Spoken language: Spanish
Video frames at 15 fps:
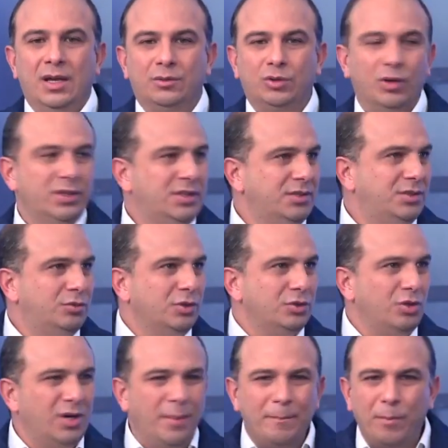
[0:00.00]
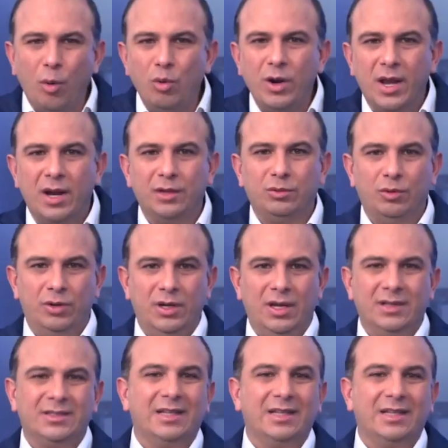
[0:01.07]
todas estas situaciones vulneratorias,